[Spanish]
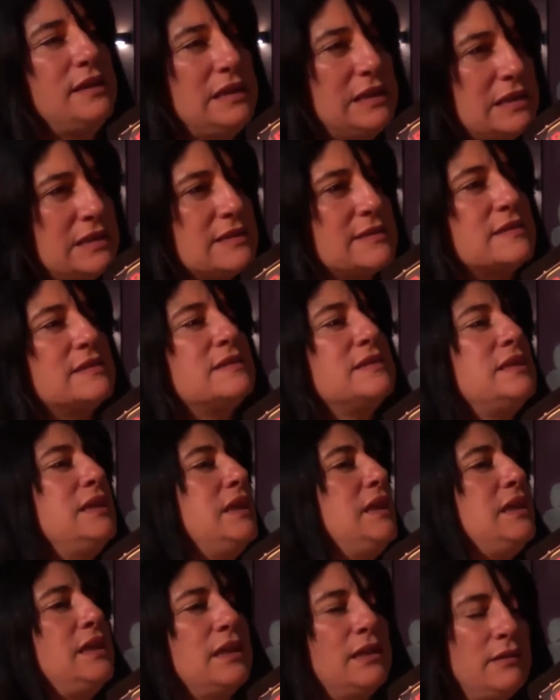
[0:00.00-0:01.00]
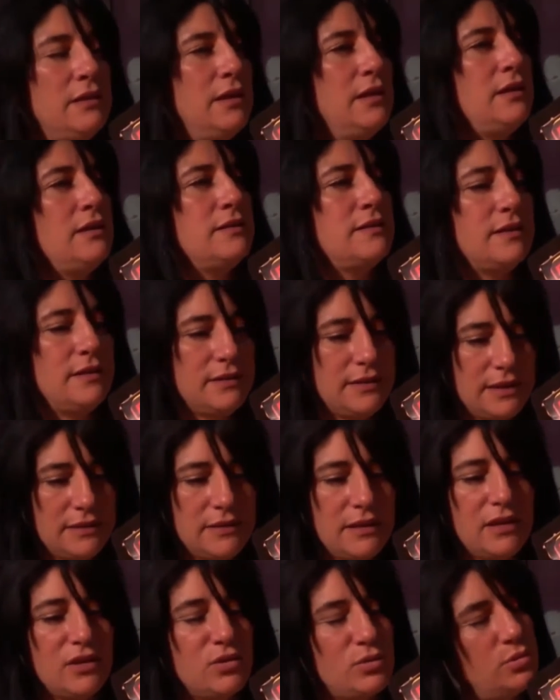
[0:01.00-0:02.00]
niñez necesita.
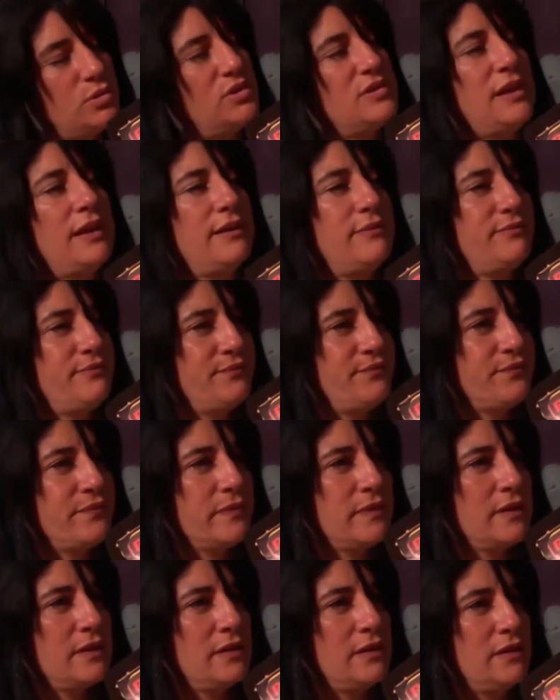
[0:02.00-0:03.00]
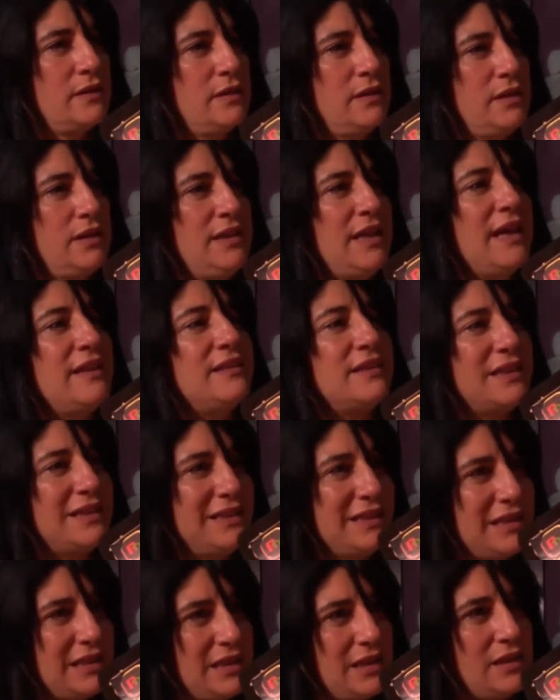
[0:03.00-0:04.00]
Sentate a escuchar y
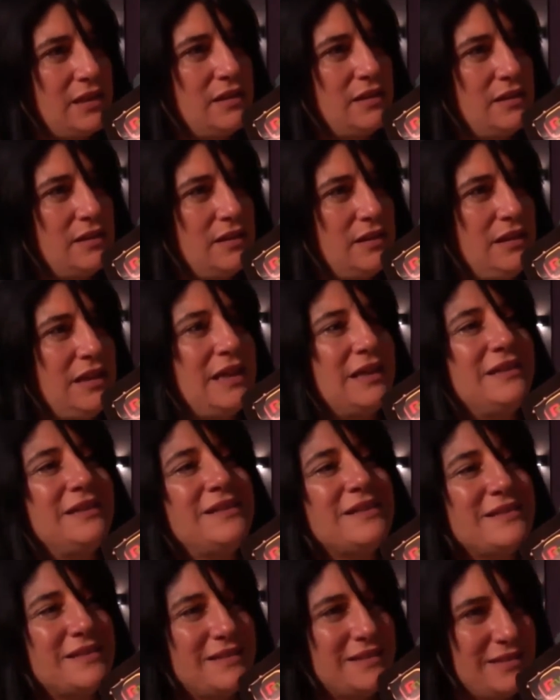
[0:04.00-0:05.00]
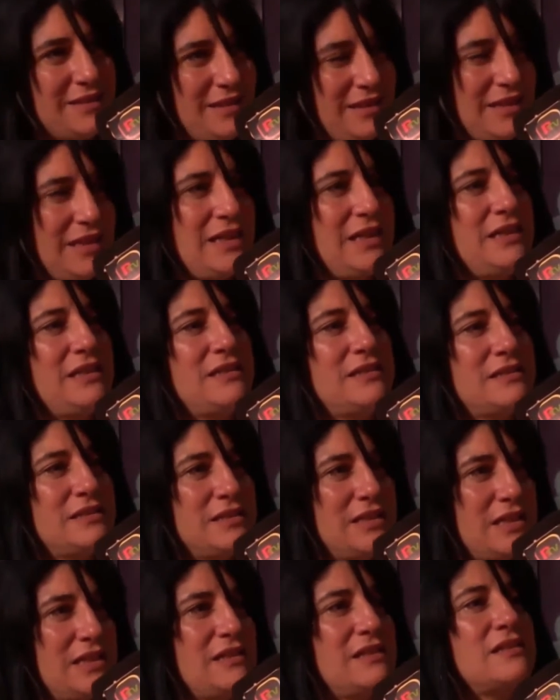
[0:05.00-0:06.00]
atendé las necesidades
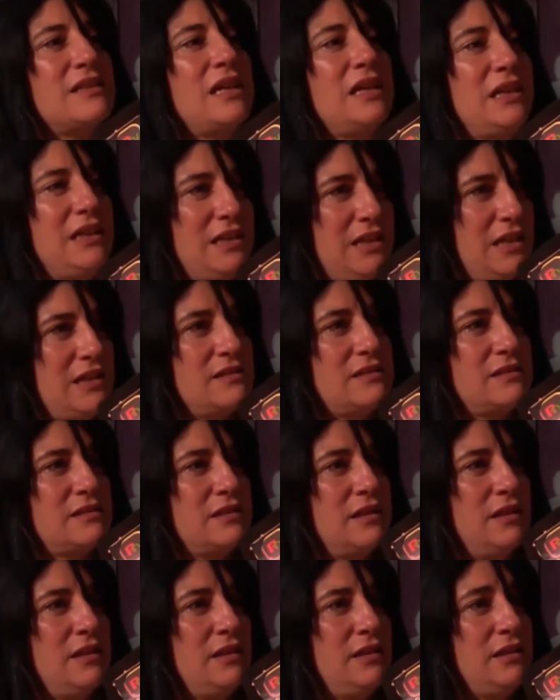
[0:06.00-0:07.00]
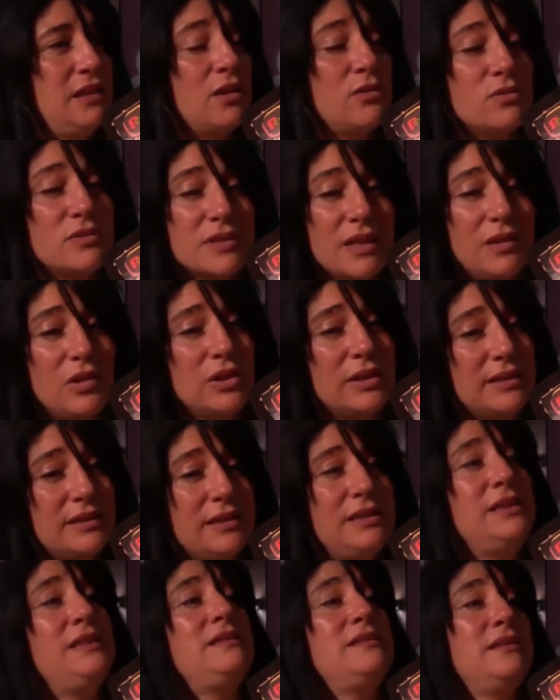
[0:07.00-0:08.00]
de esa niñez. Y escucha lo que
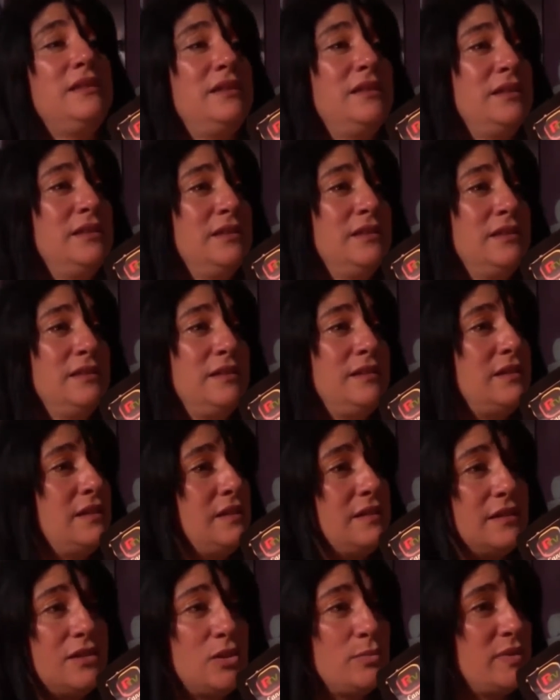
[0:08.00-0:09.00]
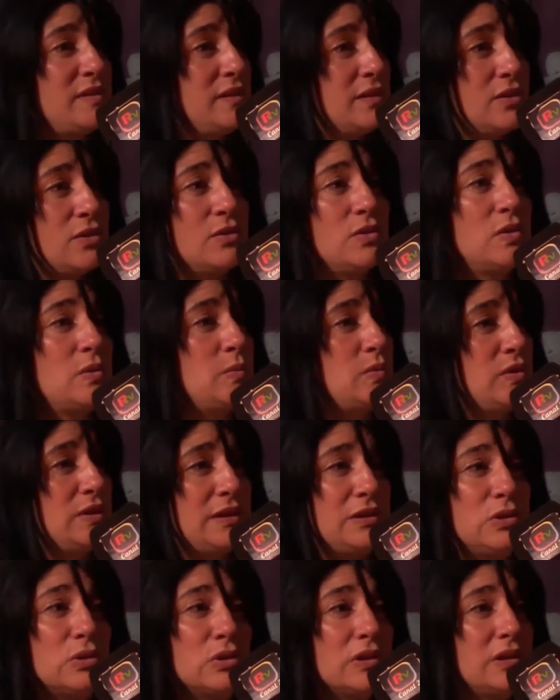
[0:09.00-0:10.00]
te dice. Si te dice no me siento
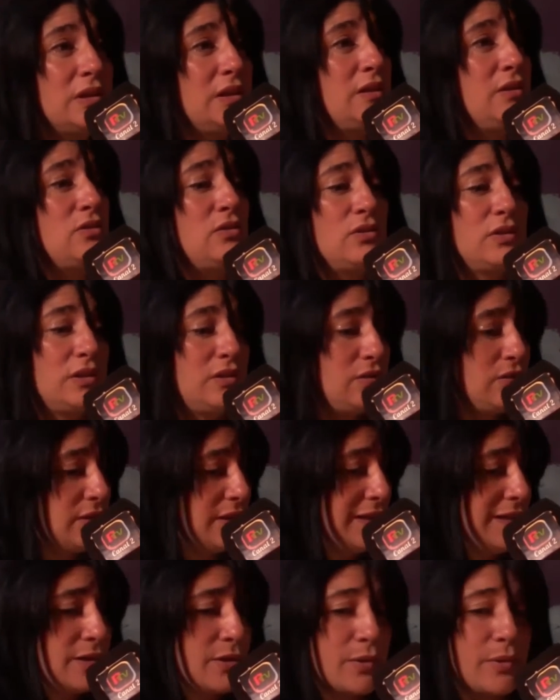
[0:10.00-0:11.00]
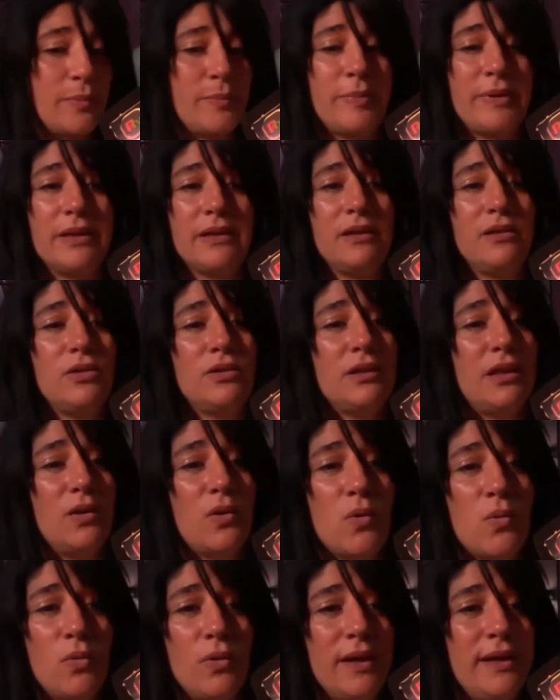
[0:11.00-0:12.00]
cómoda, no quiero, quiero tal ropa, quiero
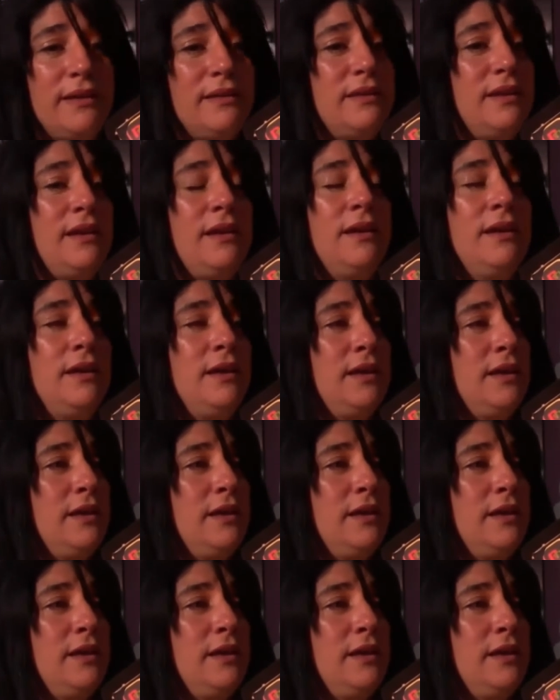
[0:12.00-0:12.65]
tal juguete,